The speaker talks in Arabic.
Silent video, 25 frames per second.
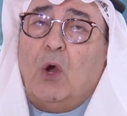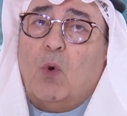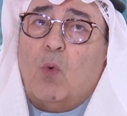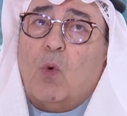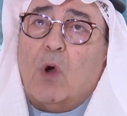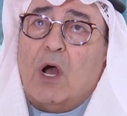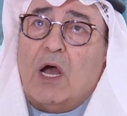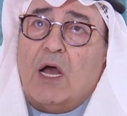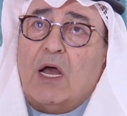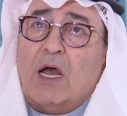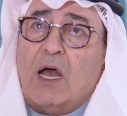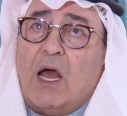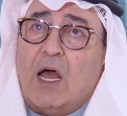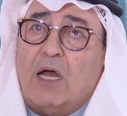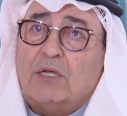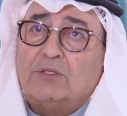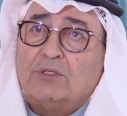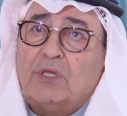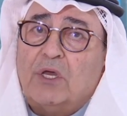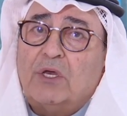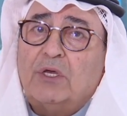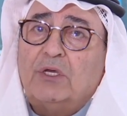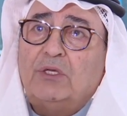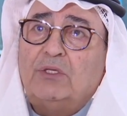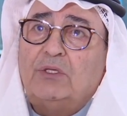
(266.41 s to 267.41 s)

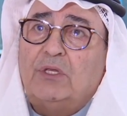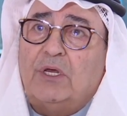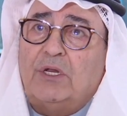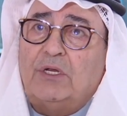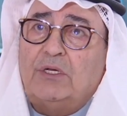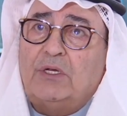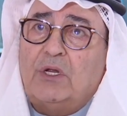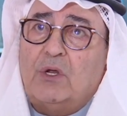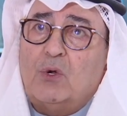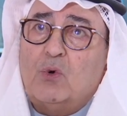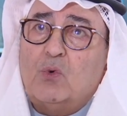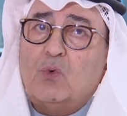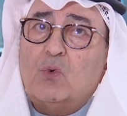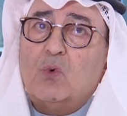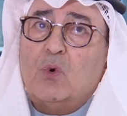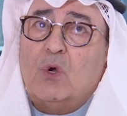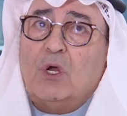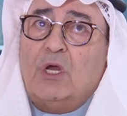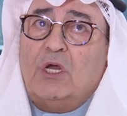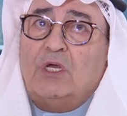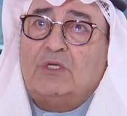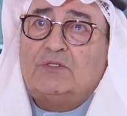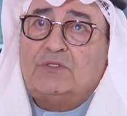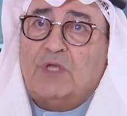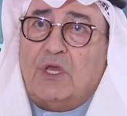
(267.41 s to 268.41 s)
وأعتقد أنه
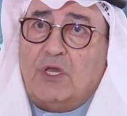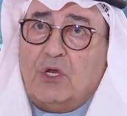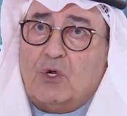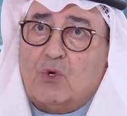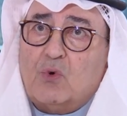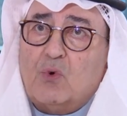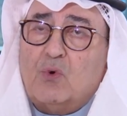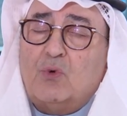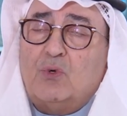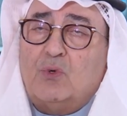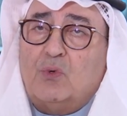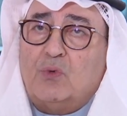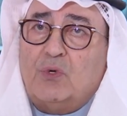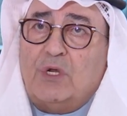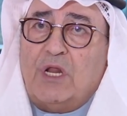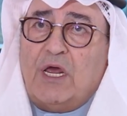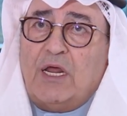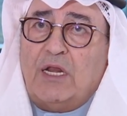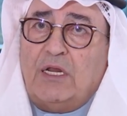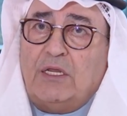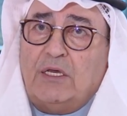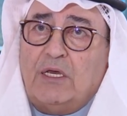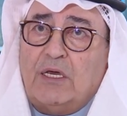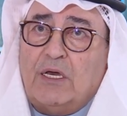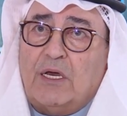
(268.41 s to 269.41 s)
سيكون
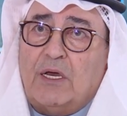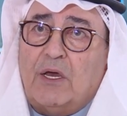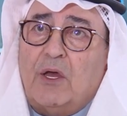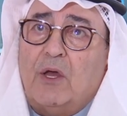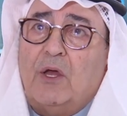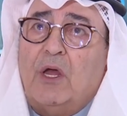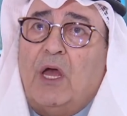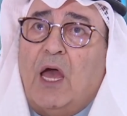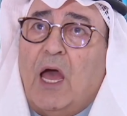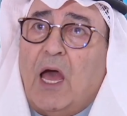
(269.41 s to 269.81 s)
هنالك